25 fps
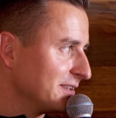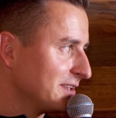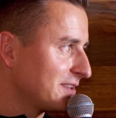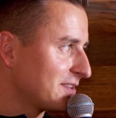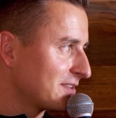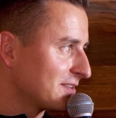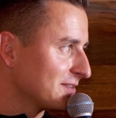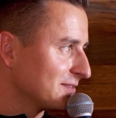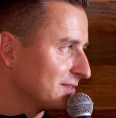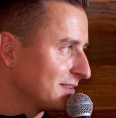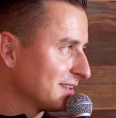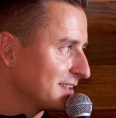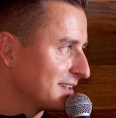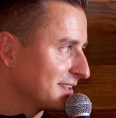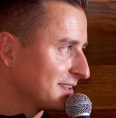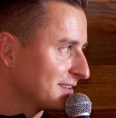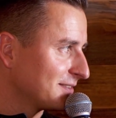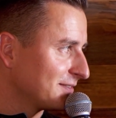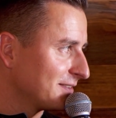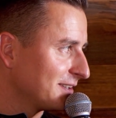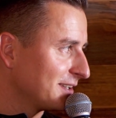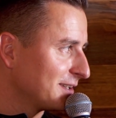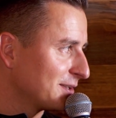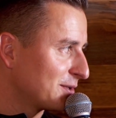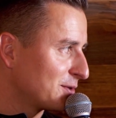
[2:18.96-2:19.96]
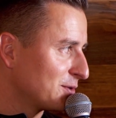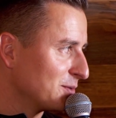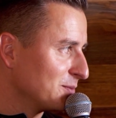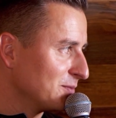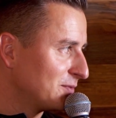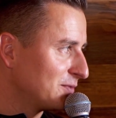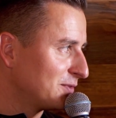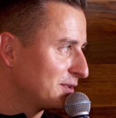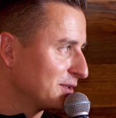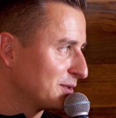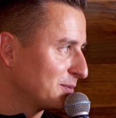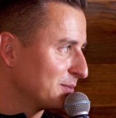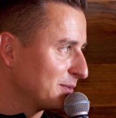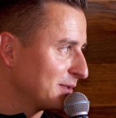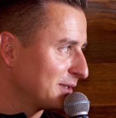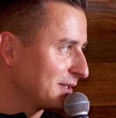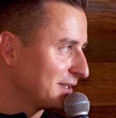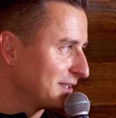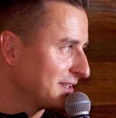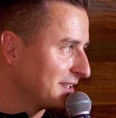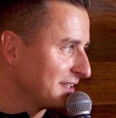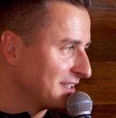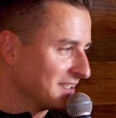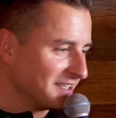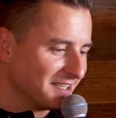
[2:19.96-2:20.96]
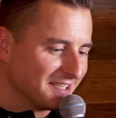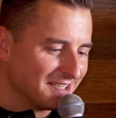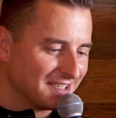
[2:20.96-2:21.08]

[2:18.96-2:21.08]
wissen, weil dann werde ich künftig meine